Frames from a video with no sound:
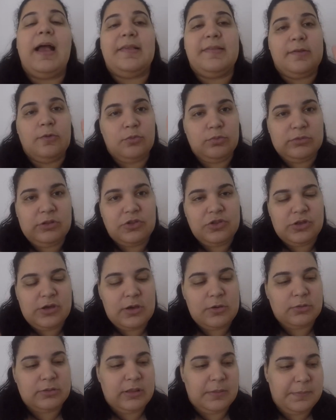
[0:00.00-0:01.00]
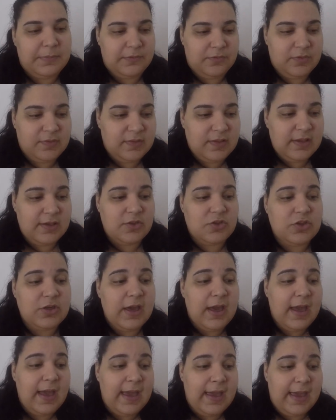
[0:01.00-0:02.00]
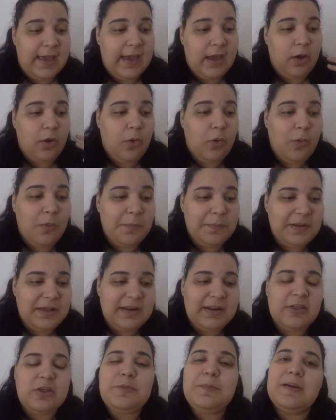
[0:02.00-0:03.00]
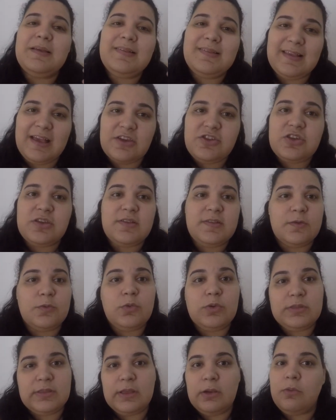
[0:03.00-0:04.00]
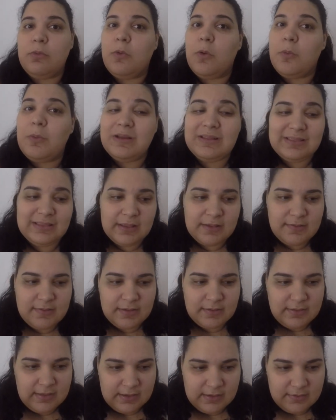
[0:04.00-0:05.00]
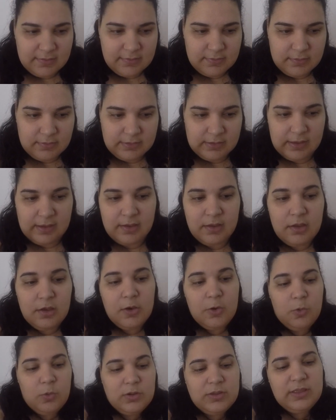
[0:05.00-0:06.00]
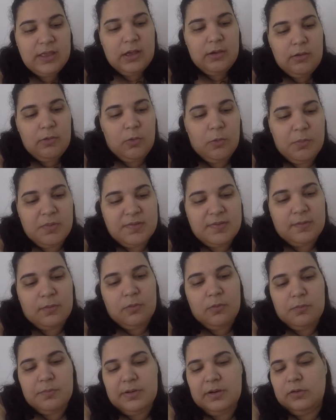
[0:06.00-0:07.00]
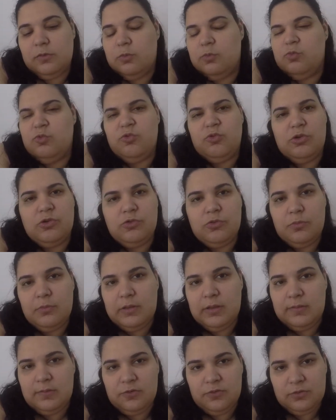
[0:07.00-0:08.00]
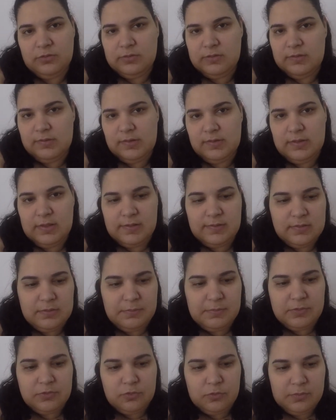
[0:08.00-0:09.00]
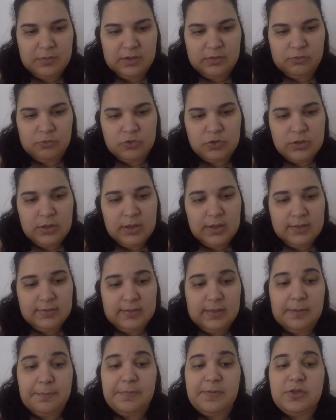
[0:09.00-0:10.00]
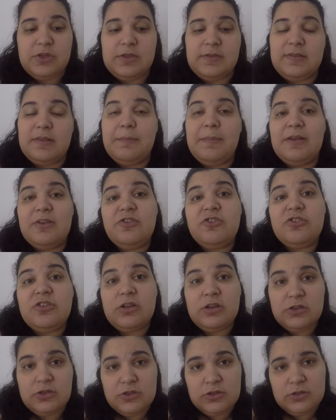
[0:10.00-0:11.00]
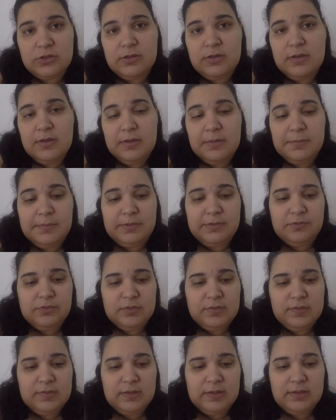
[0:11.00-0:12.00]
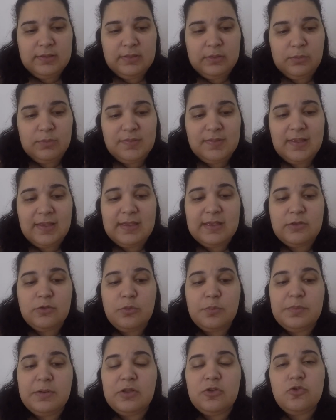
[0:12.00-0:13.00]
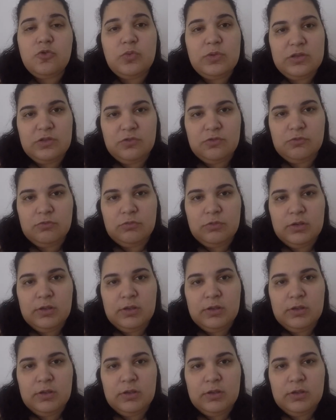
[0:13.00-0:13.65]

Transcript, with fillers: segunda dica que eu tenho para vocês é comprar as passagens e o hotel com antecedência, né? O ideal é começar a comprar com uns oito meses de antecedência, mais ou menos. Né? Pesquisa bastante para você não sair no prejuízo.